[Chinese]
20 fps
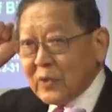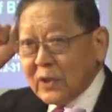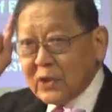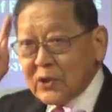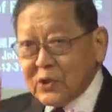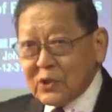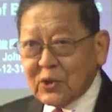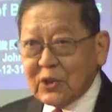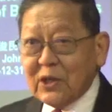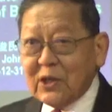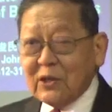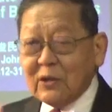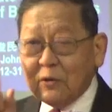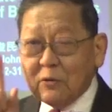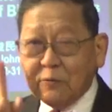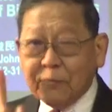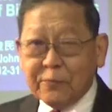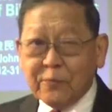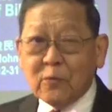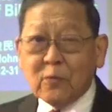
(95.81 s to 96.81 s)

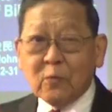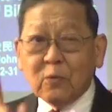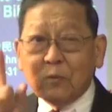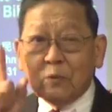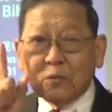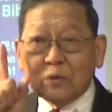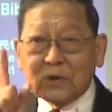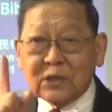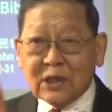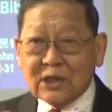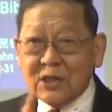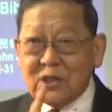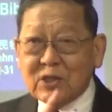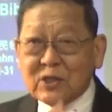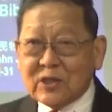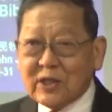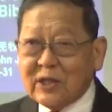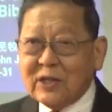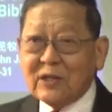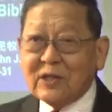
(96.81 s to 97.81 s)
幸福人
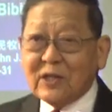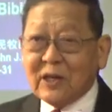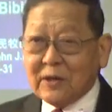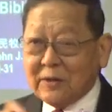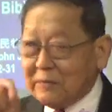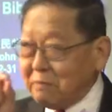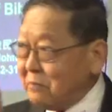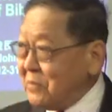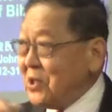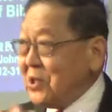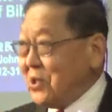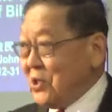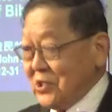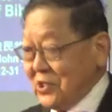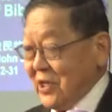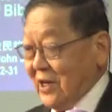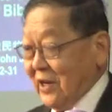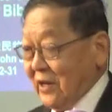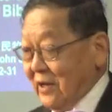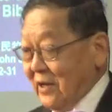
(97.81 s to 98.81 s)
生的秘
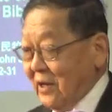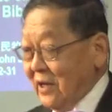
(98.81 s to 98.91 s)
诀。